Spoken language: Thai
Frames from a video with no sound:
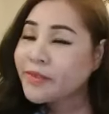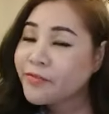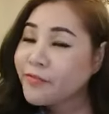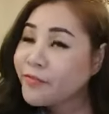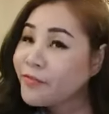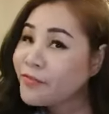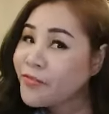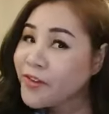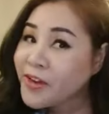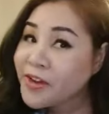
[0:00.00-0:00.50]

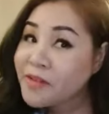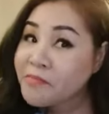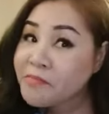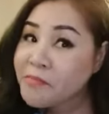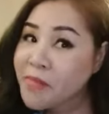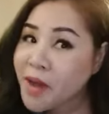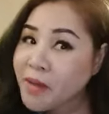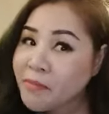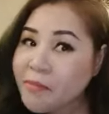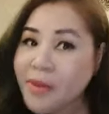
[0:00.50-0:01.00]
ฟิน
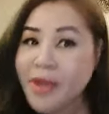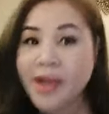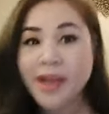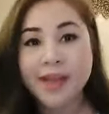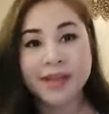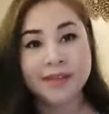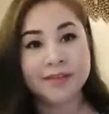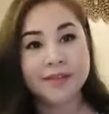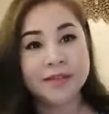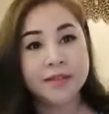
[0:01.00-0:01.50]
มา
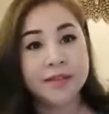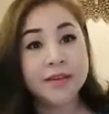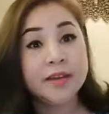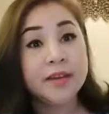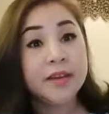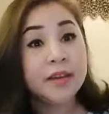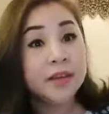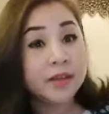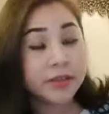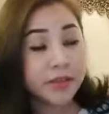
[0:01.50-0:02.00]
ก
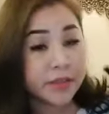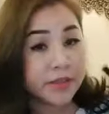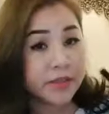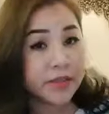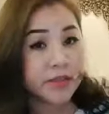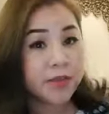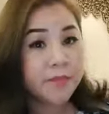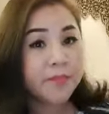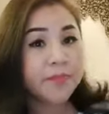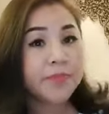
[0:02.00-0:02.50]
ๆ หรือ
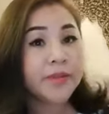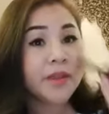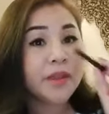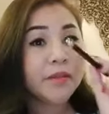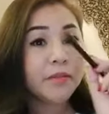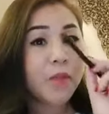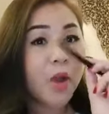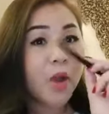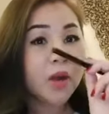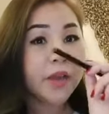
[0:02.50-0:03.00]

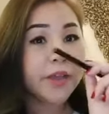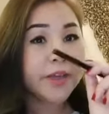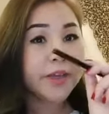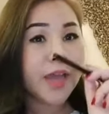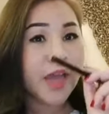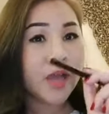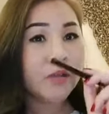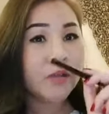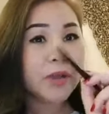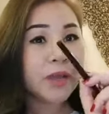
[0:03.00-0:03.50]
บอกเลยนะ
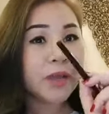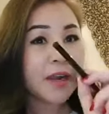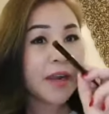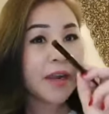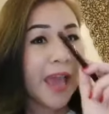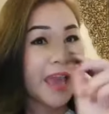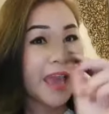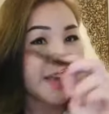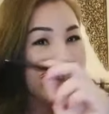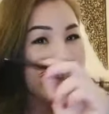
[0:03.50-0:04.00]
คะว่าใค
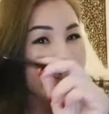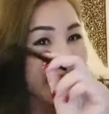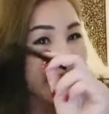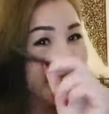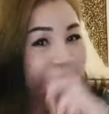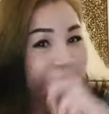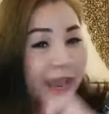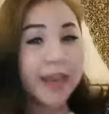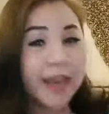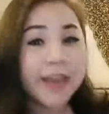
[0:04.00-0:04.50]
รที่ก
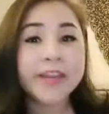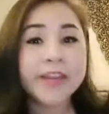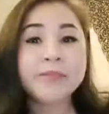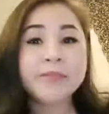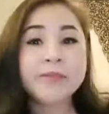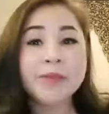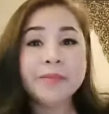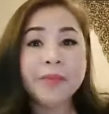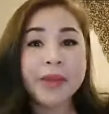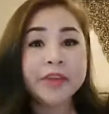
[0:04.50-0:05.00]
รีดไอเนอ
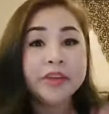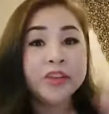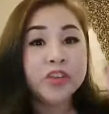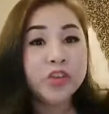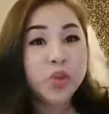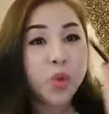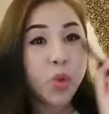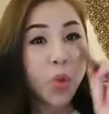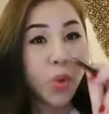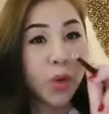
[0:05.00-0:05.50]
ร์ไม่เป็น
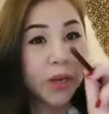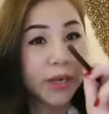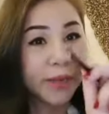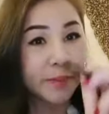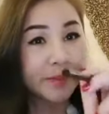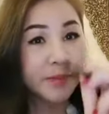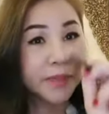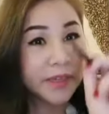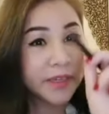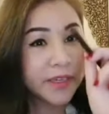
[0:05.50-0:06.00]
ดูคลิ
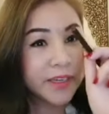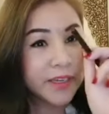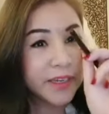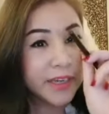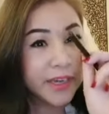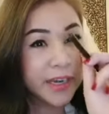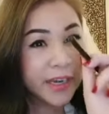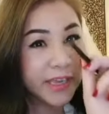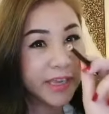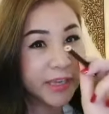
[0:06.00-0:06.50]
ปนี้
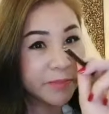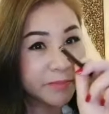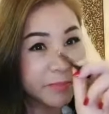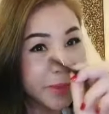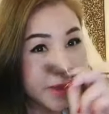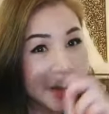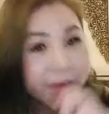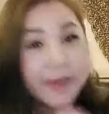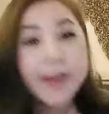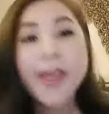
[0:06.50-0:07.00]
กรีด
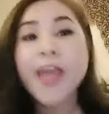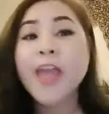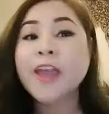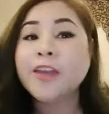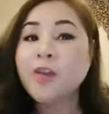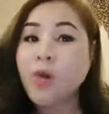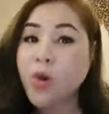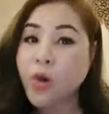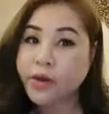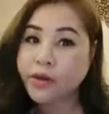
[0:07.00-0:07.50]
เป็นแน่
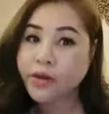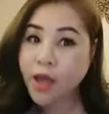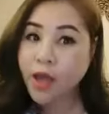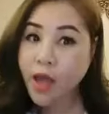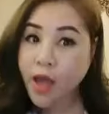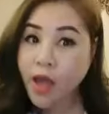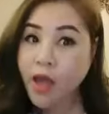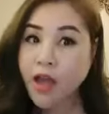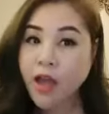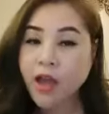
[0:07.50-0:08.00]
นอน
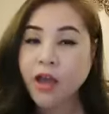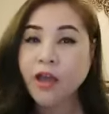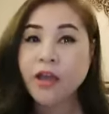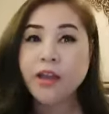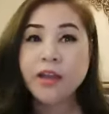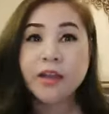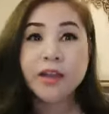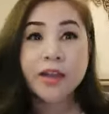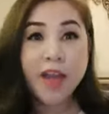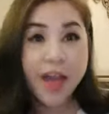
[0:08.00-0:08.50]
อ่ะ
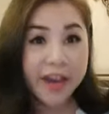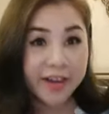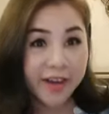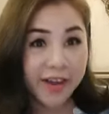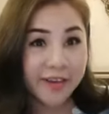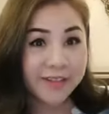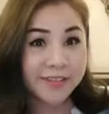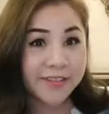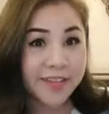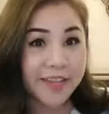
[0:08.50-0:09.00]
กา
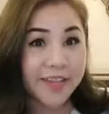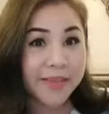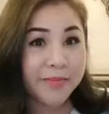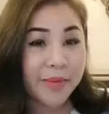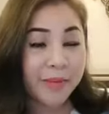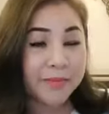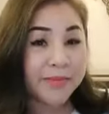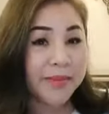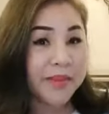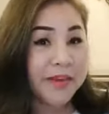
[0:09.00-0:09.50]
รันตีแบ
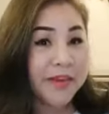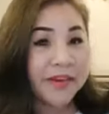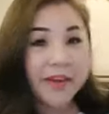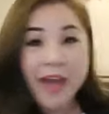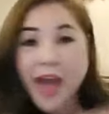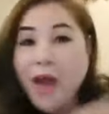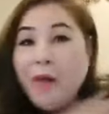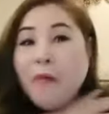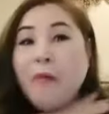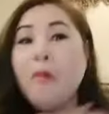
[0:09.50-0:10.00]
บนี้เลยนะ
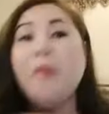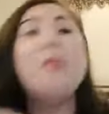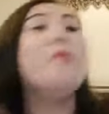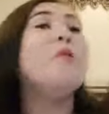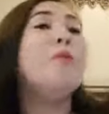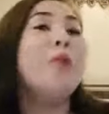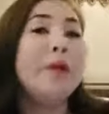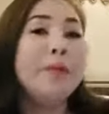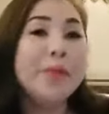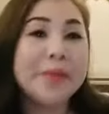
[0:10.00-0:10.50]
คะเอา
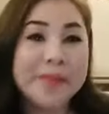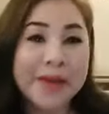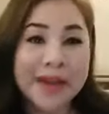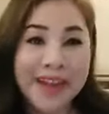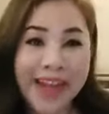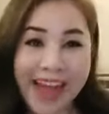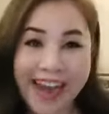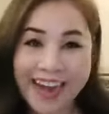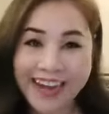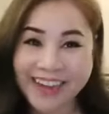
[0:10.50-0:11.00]
หัวเป็นประ
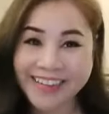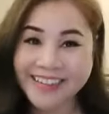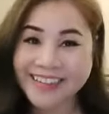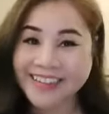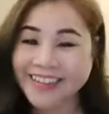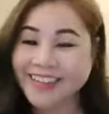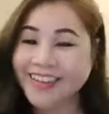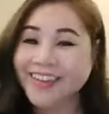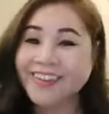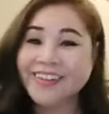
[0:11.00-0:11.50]
กันเลยที
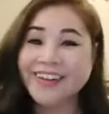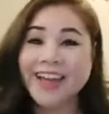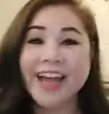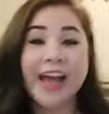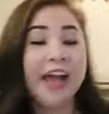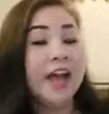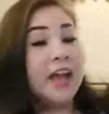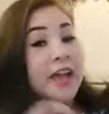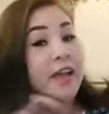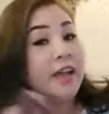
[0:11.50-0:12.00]
เดียวนะ
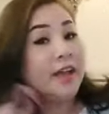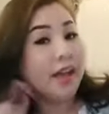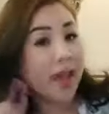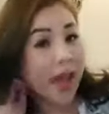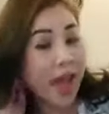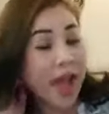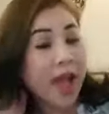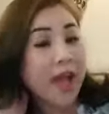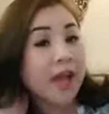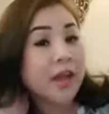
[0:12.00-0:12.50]
คะ
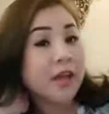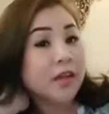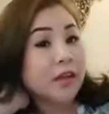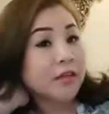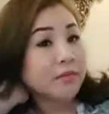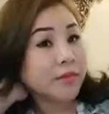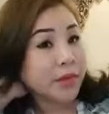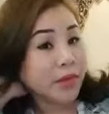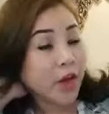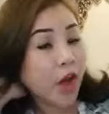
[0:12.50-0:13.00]
อ่ะ
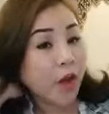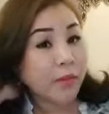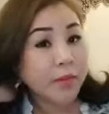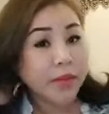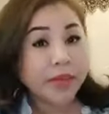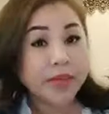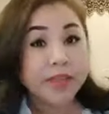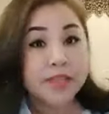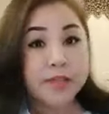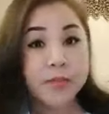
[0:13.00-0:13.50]
เหมือนออกเมื่
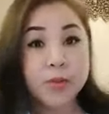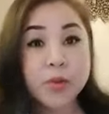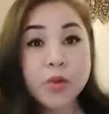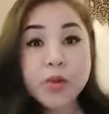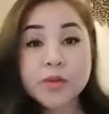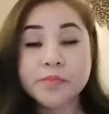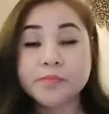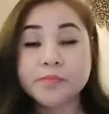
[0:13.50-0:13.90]
อกี้จะพูด